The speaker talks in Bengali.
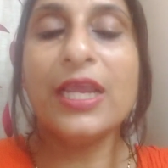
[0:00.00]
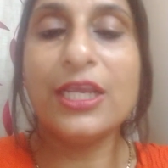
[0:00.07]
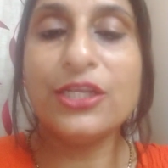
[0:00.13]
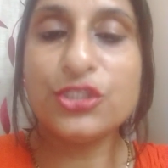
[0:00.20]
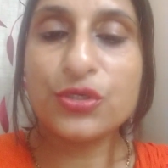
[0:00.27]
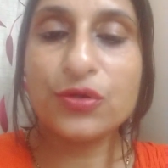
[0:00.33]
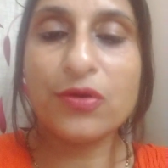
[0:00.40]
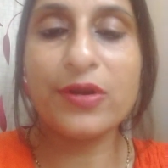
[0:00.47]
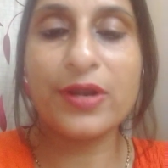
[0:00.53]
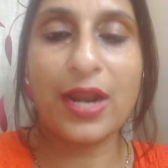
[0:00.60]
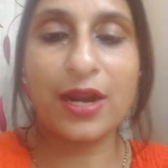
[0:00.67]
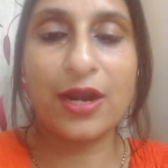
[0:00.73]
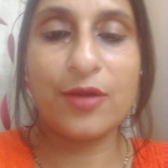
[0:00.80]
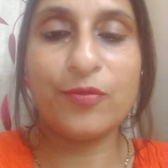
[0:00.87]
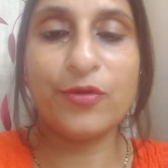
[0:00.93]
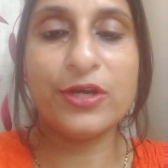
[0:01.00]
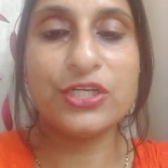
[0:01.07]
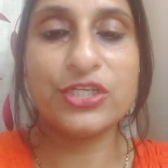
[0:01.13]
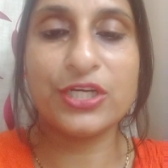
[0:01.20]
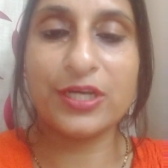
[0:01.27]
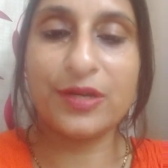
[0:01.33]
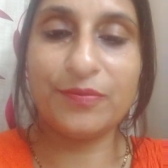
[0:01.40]
কিছুক্ষণ রাখার পরে
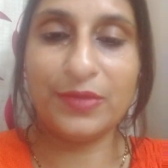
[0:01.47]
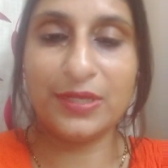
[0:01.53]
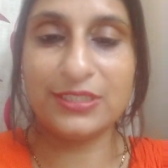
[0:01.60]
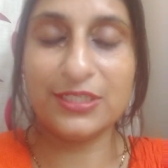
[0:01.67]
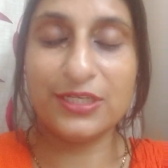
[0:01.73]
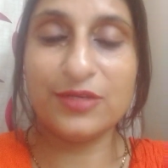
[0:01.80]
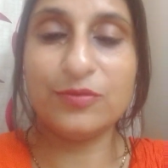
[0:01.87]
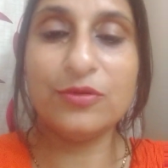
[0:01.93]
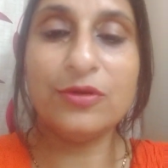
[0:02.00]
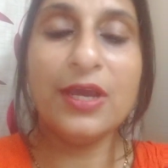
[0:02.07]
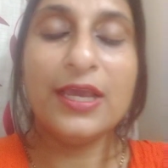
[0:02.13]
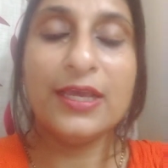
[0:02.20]
সেটা মেজে নেব